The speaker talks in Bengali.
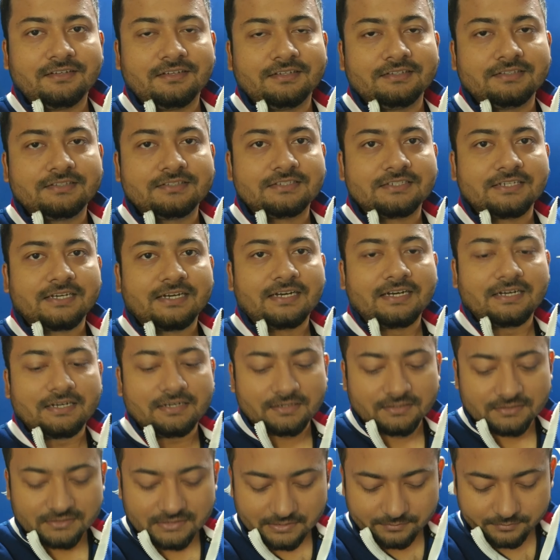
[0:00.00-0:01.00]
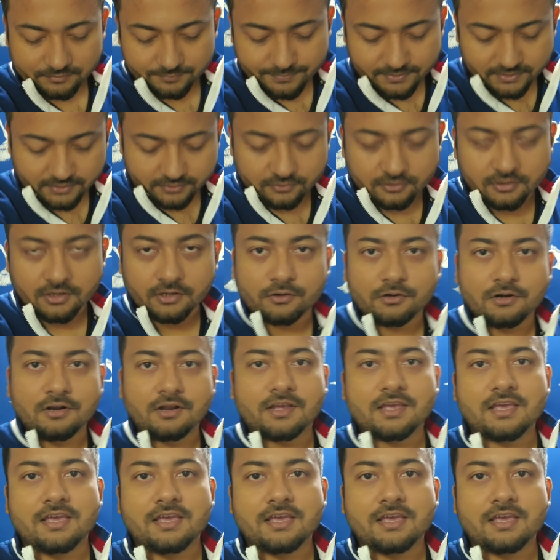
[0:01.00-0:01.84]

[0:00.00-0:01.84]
এই চা তারপর পকোড়া টকোড়া